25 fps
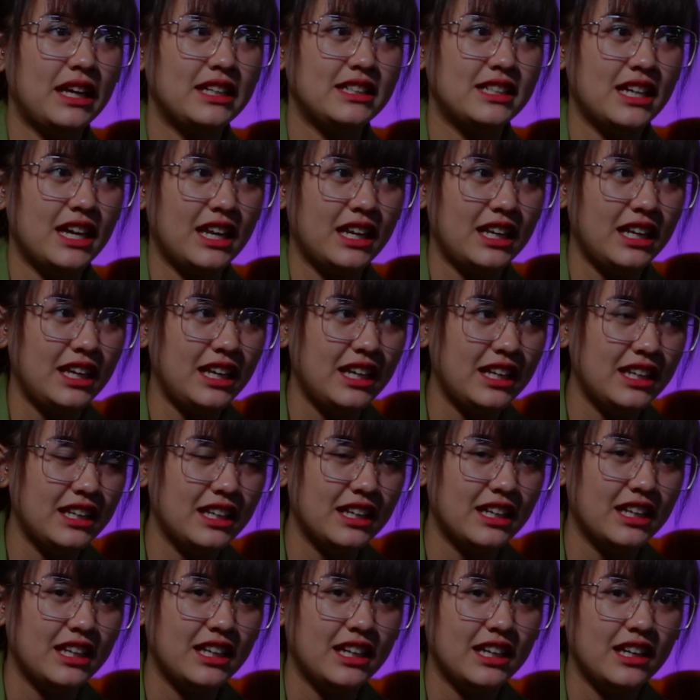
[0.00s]

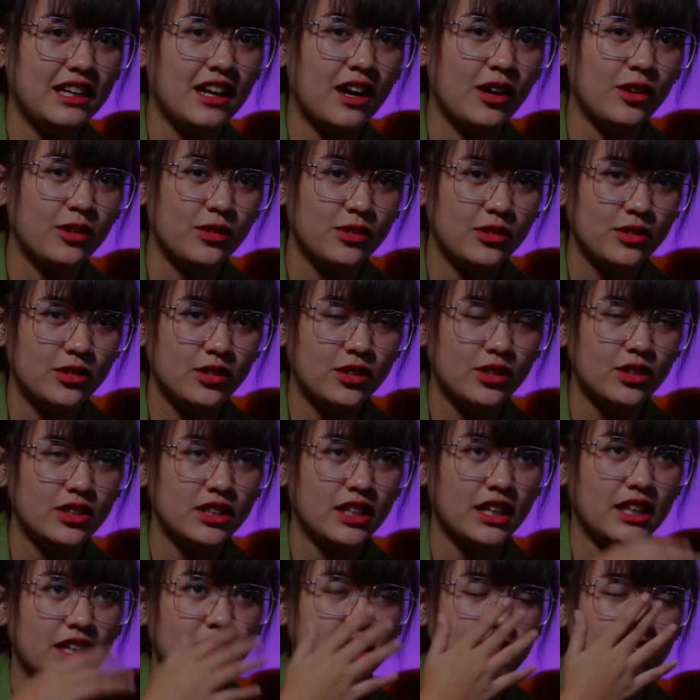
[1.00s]
pelajarin dikit-dikit
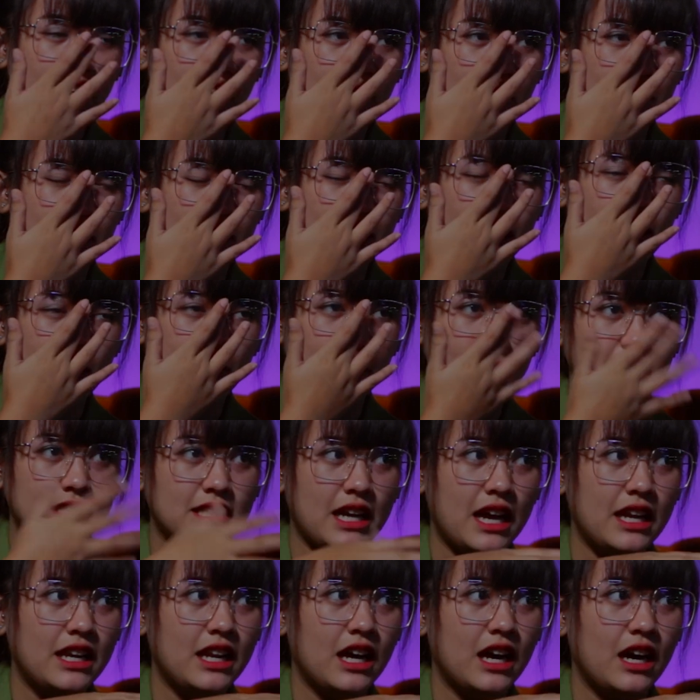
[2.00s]
dangdut akhirnya happy
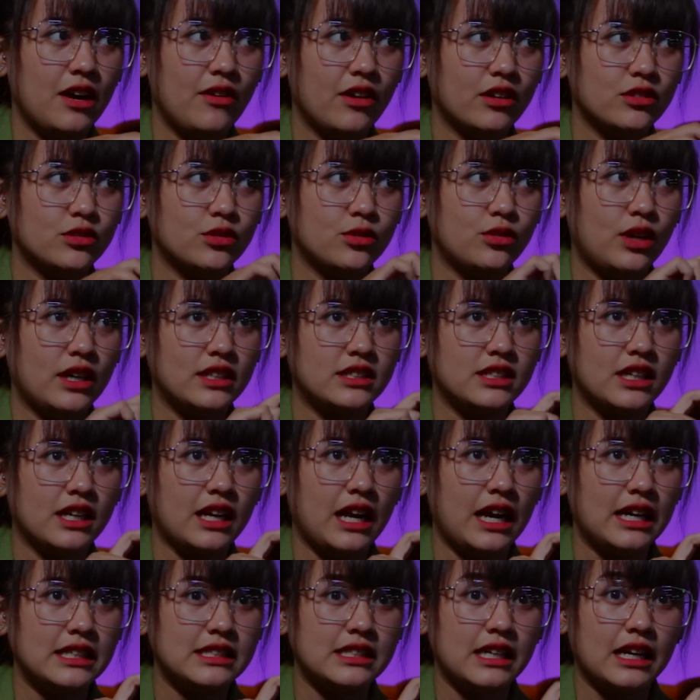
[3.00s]
pas ada waktu
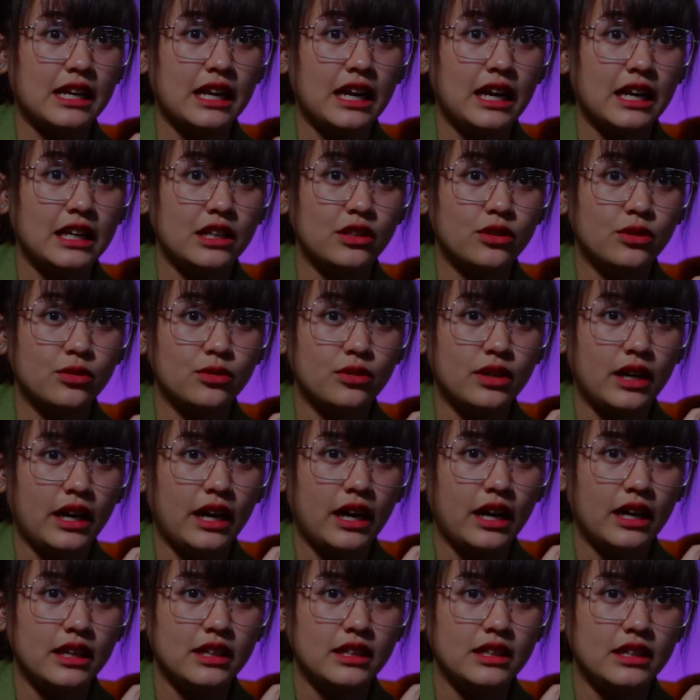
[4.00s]
acara-acara
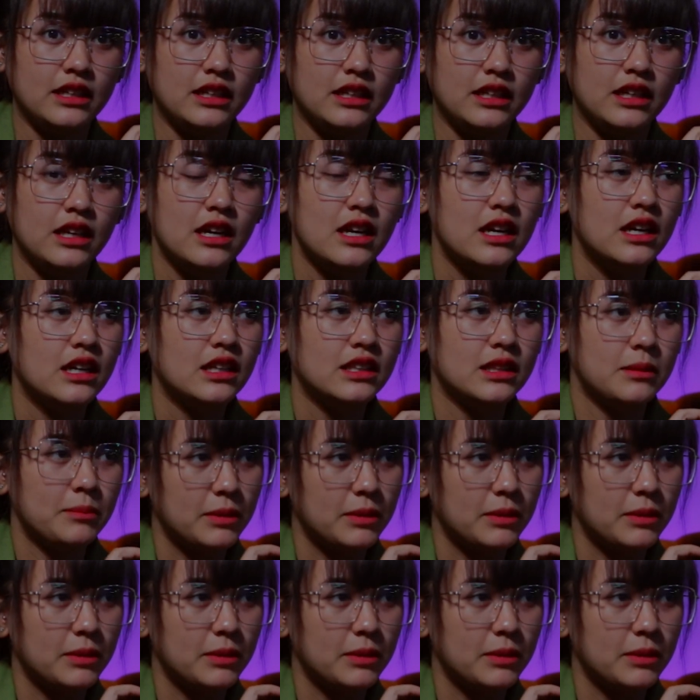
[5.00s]
gitu kayak di